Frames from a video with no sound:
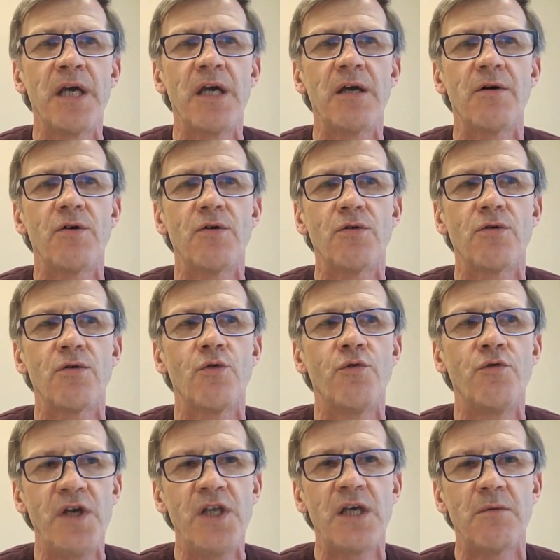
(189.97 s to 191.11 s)
мы
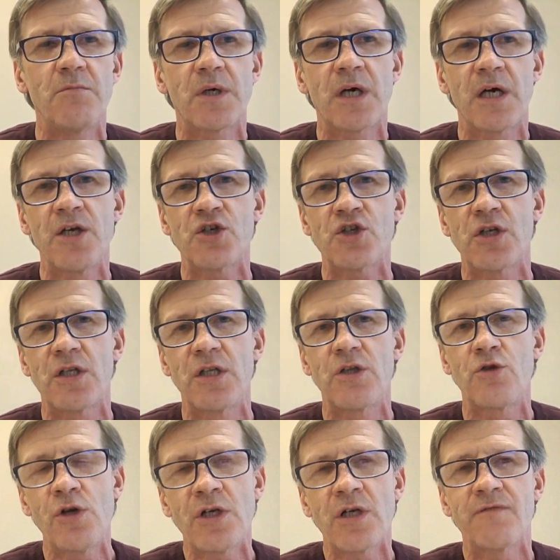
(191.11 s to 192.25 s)
увидим, конечно,
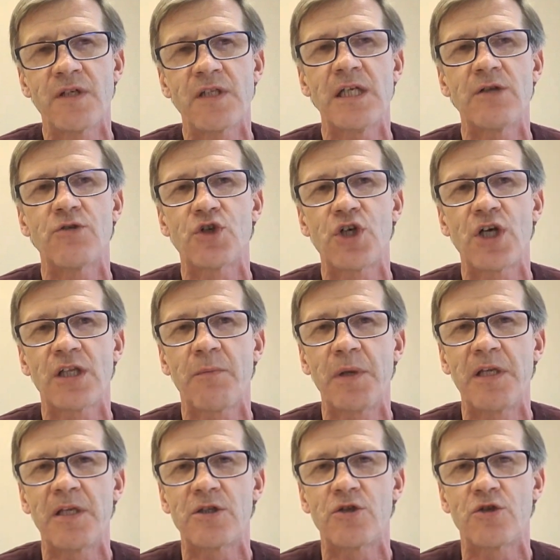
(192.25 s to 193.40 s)
не только на следующий
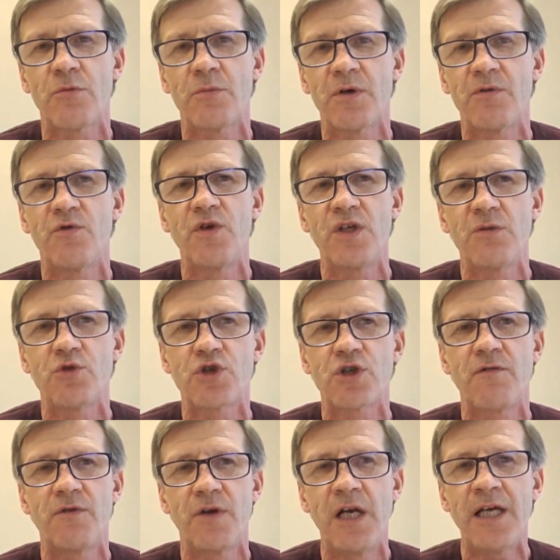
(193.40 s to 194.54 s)
отопительный сезон, мы увидим
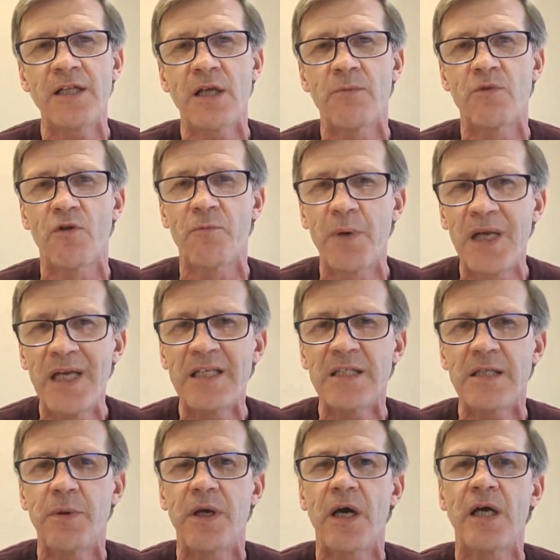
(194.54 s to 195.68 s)
уже летом, но в
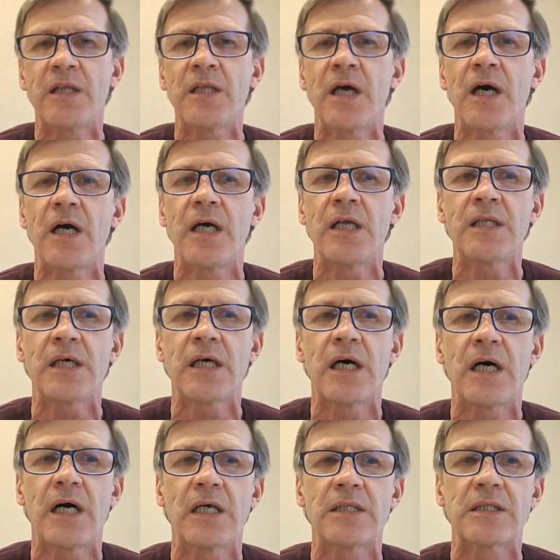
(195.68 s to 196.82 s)
принципе это,
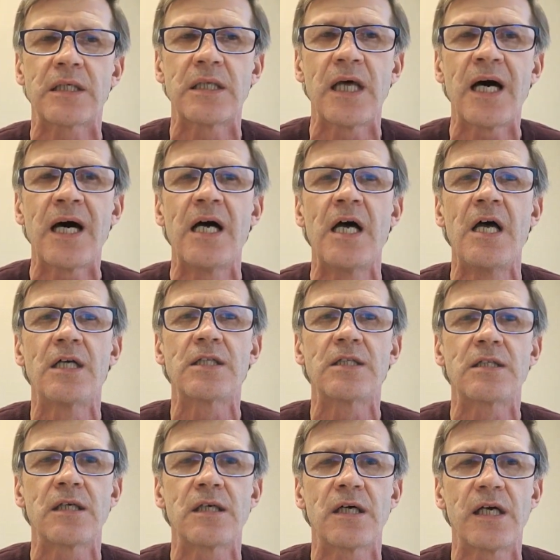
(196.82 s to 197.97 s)
это цена
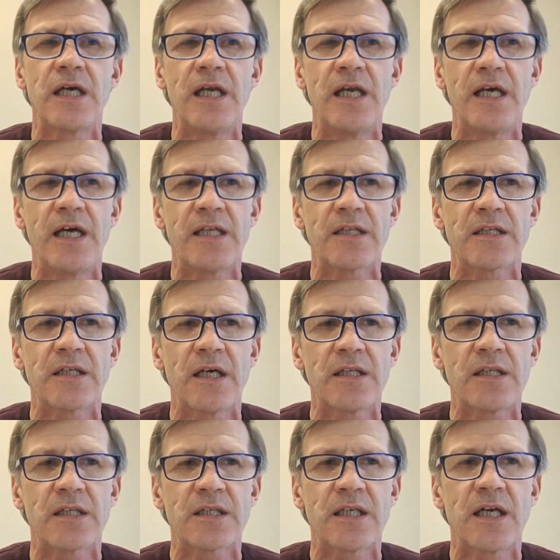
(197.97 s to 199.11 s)
э, или это,
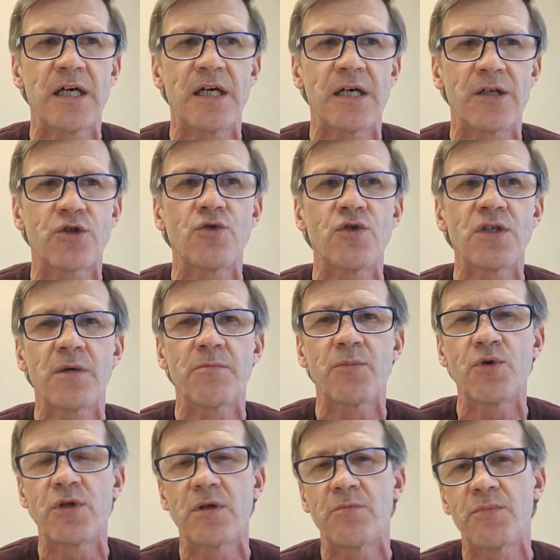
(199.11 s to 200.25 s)
эта цена ресурса
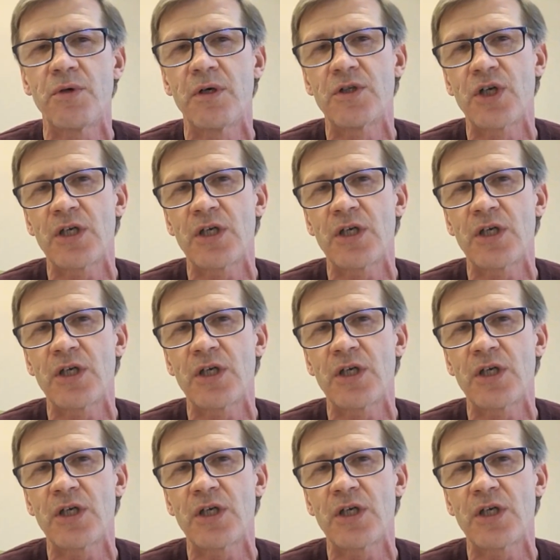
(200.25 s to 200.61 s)
будет